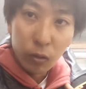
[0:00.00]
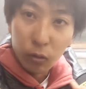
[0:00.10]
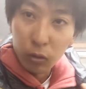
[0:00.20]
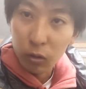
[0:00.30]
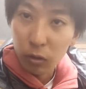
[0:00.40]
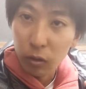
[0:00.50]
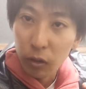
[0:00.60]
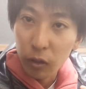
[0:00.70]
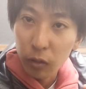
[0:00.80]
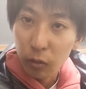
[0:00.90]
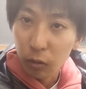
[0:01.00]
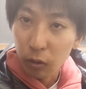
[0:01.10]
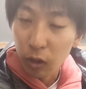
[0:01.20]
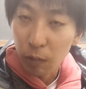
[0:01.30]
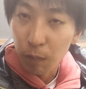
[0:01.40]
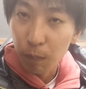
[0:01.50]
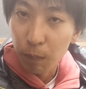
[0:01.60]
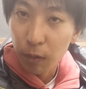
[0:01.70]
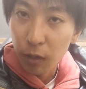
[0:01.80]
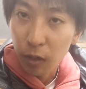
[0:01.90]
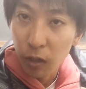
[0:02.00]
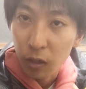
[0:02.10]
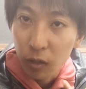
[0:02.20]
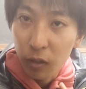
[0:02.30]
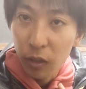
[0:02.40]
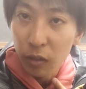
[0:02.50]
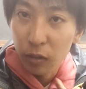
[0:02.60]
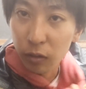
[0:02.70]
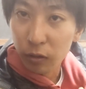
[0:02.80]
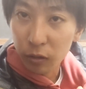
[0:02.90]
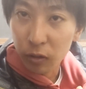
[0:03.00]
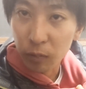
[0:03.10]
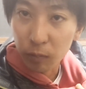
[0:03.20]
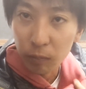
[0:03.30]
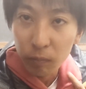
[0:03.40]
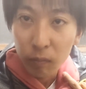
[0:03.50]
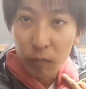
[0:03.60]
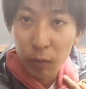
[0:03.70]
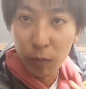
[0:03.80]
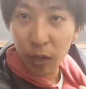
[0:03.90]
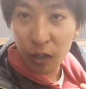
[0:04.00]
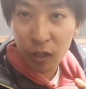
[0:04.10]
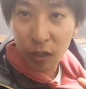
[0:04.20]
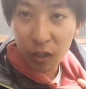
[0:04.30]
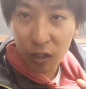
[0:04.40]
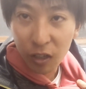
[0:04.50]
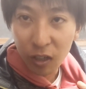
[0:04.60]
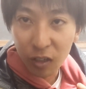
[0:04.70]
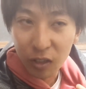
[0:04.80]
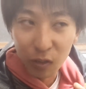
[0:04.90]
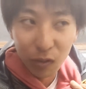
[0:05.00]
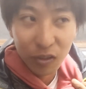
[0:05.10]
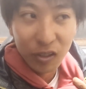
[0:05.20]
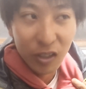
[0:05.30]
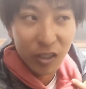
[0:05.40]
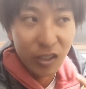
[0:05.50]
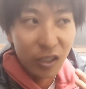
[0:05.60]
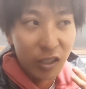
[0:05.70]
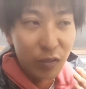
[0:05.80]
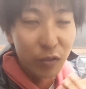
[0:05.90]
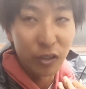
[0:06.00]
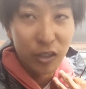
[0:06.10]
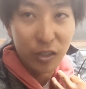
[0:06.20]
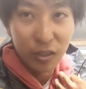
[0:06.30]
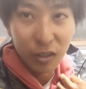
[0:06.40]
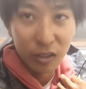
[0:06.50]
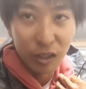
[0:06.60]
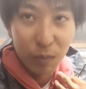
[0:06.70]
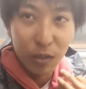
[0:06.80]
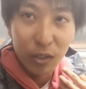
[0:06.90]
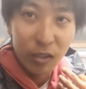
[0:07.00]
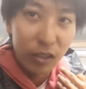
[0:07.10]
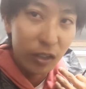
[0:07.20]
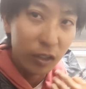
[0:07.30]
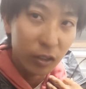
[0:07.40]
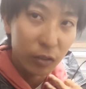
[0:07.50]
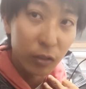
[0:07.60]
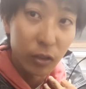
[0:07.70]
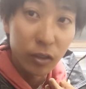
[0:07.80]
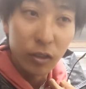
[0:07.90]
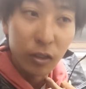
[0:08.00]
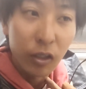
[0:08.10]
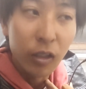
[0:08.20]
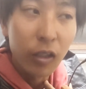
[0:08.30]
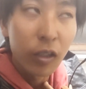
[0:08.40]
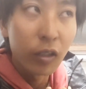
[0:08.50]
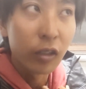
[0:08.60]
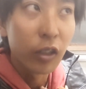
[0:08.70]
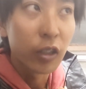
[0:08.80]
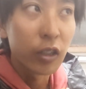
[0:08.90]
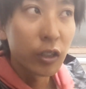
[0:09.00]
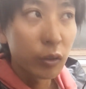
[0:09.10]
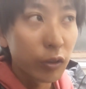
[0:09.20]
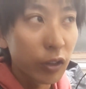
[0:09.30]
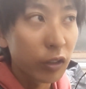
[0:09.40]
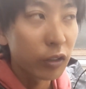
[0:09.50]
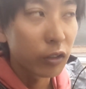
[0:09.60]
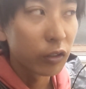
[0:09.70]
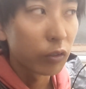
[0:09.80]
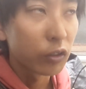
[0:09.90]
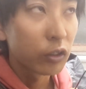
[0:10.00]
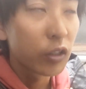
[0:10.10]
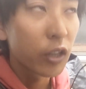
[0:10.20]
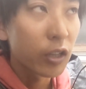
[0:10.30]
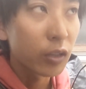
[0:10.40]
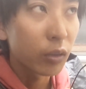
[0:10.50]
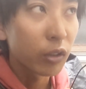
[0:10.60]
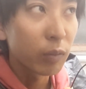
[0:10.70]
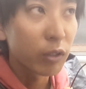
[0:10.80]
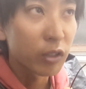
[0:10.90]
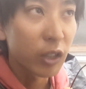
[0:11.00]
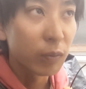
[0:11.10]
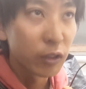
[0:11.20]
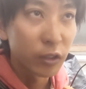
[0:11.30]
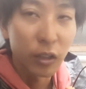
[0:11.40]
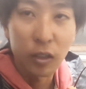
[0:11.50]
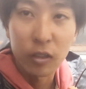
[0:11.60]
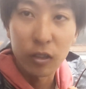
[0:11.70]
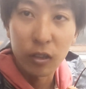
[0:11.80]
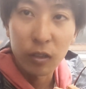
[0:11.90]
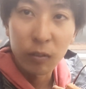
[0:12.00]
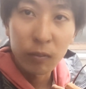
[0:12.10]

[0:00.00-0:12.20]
この、えっ、ー、とカッパダウンパーカーその下にさらにフリースネパールで買ったフリースでヒートテックを着てそれでも寒いって感じ